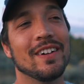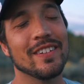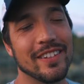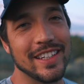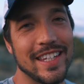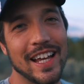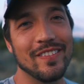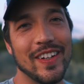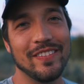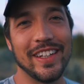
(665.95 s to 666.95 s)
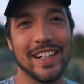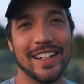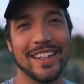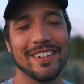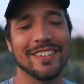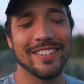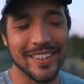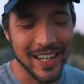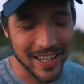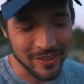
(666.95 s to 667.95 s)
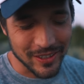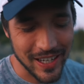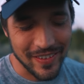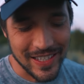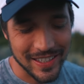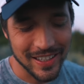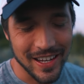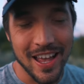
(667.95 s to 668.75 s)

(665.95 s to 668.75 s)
本当に最後まで見てくれて本当にありがとうございます。